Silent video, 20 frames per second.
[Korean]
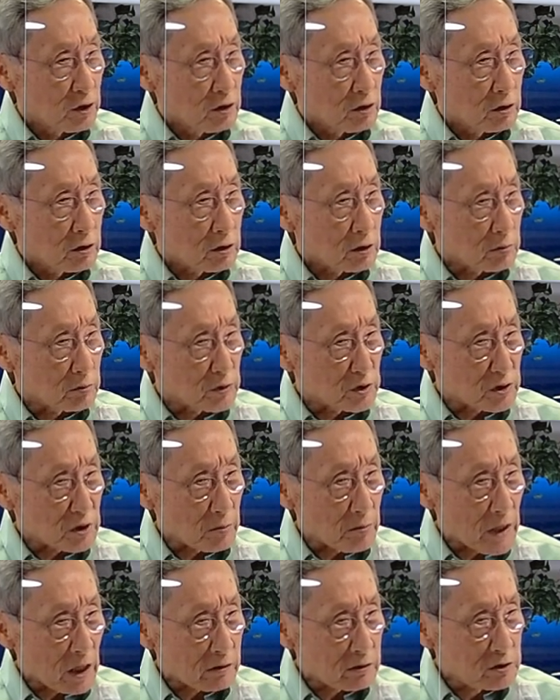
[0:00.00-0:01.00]
그러면서
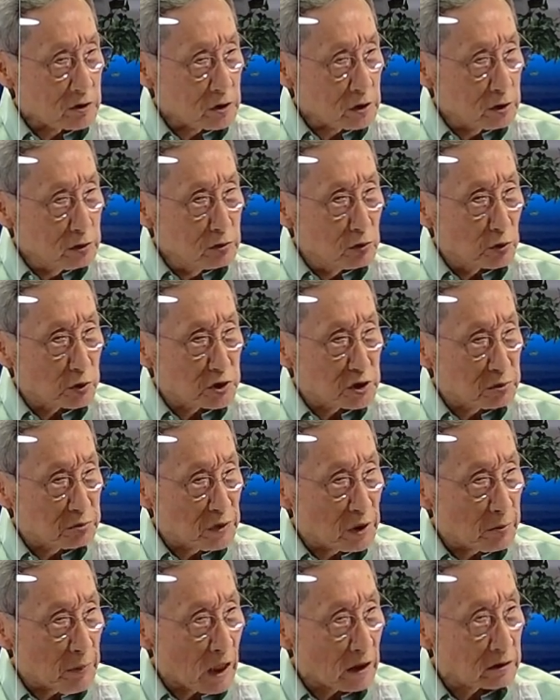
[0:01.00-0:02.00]
막
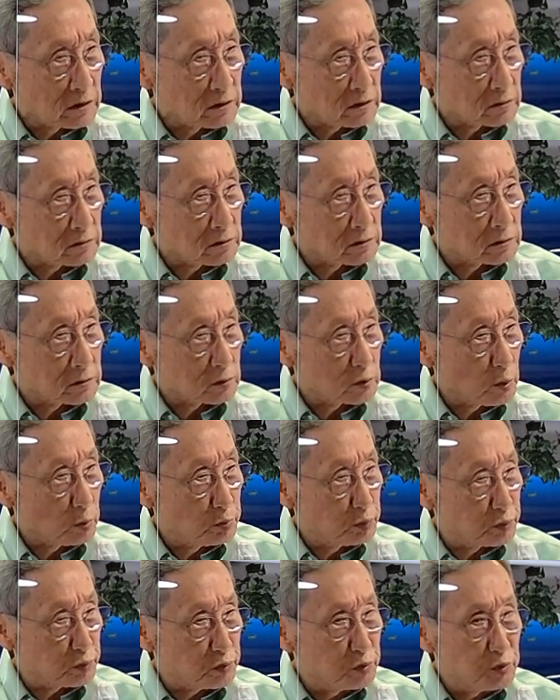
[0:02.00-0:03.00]
증오심이 막 들끓고
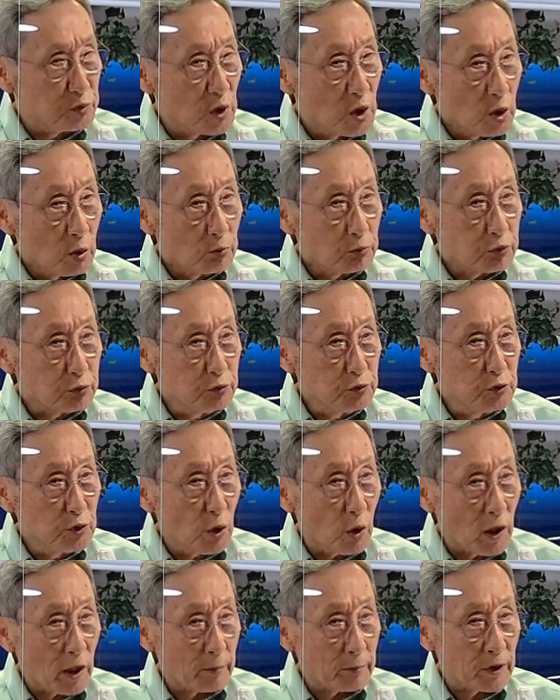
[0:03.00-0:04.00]
분,
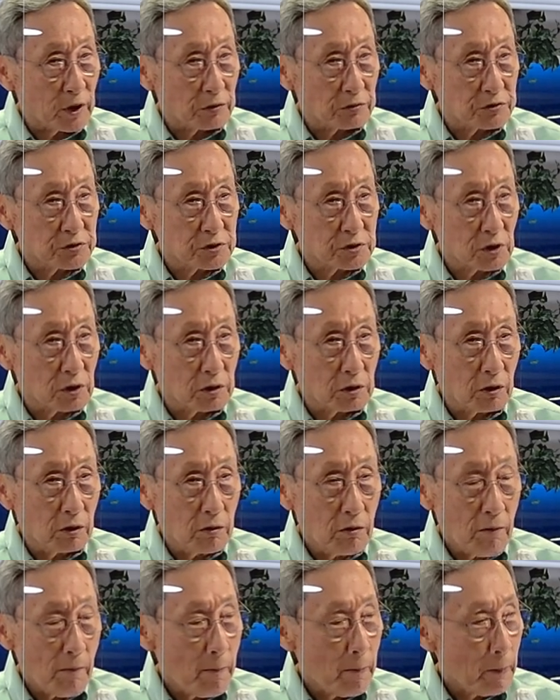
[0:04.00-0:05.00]
분노하면서,
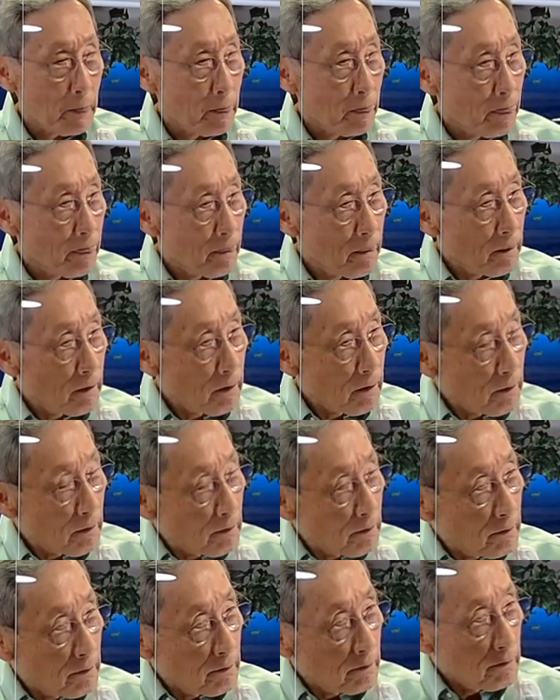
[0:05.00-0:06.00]

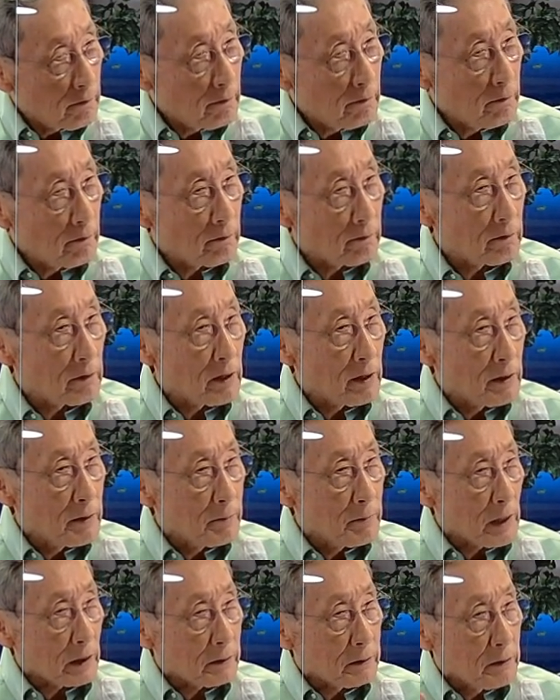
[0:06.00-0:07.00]
응,
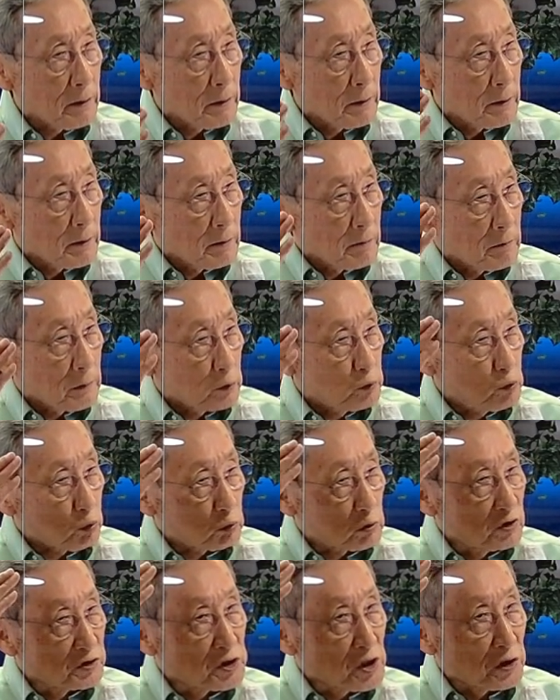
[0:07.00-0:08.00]
막
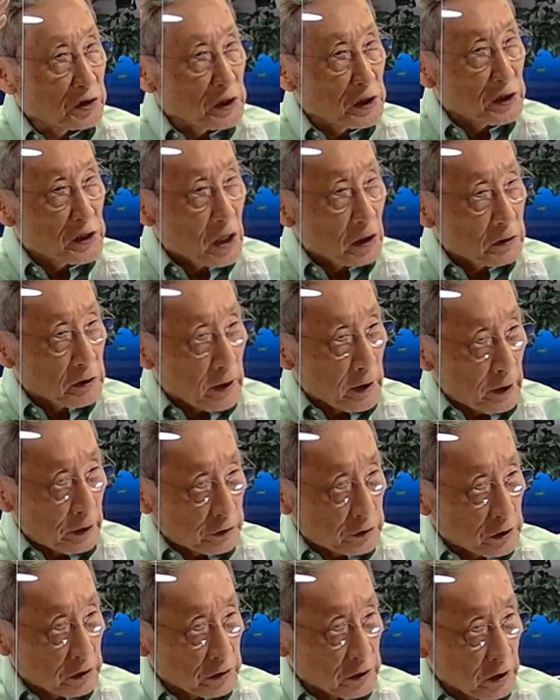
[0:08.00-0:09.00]
뚜껑 열리려 그래,
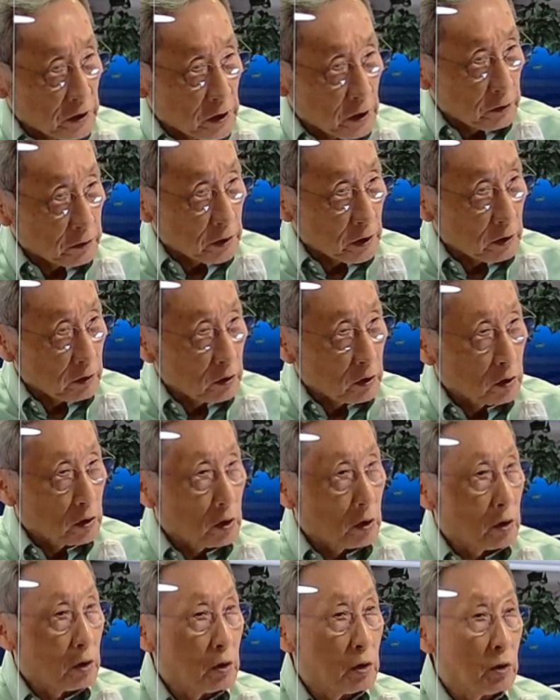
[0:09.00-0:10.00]
안 열리려 그래.
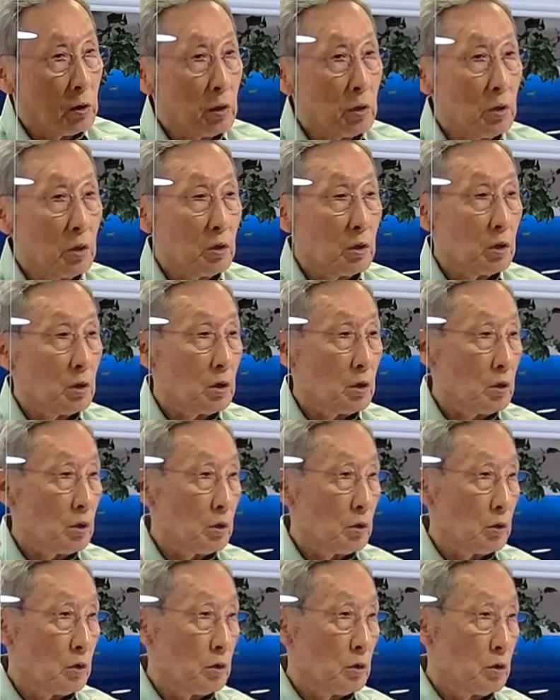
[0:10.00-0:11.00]
예.
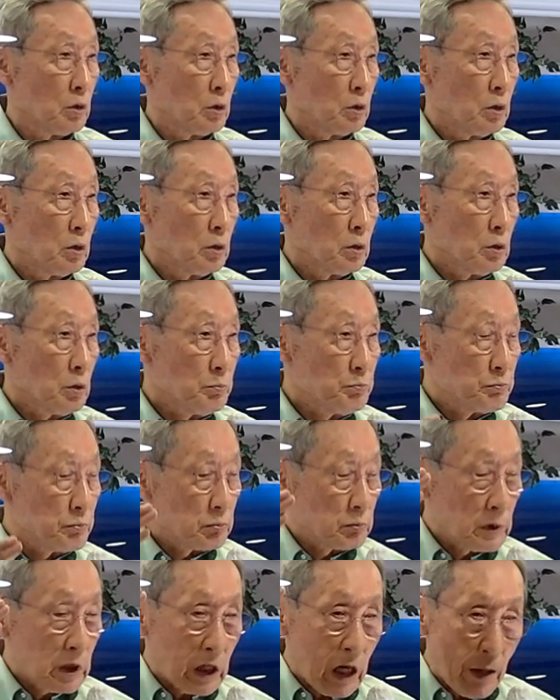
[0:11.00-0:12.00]
그
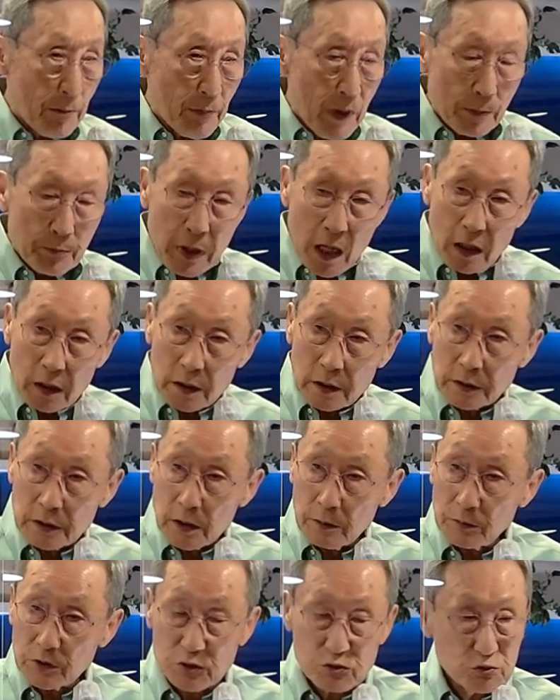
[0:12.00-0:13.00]
감마파가
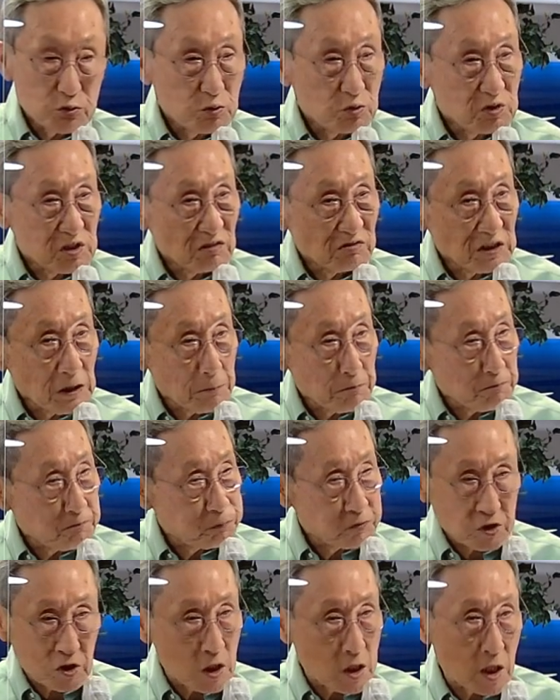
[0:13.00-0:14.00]
되면서 일장
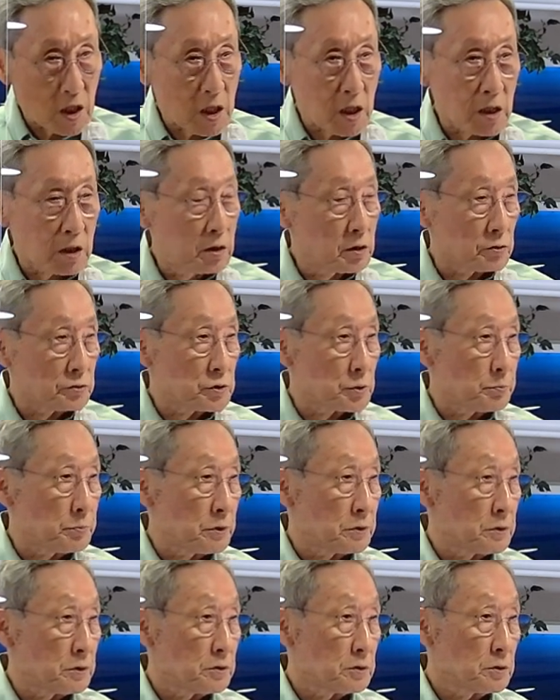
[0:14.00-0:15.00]
다쫙
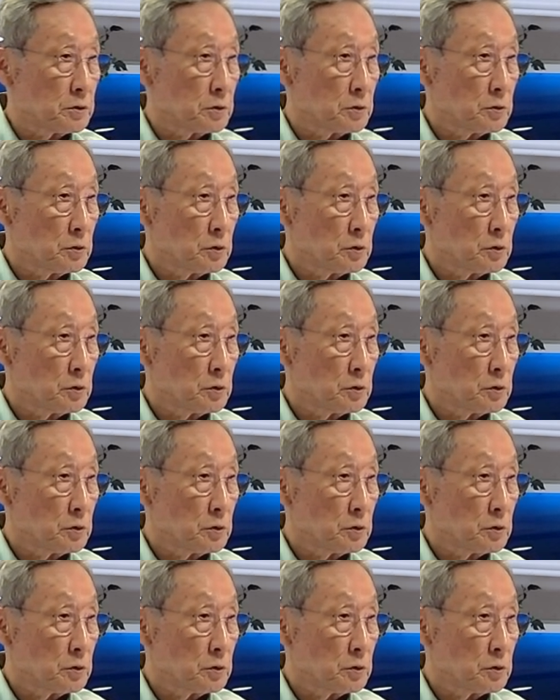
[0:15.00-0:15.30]
꺼져버리는 거예요.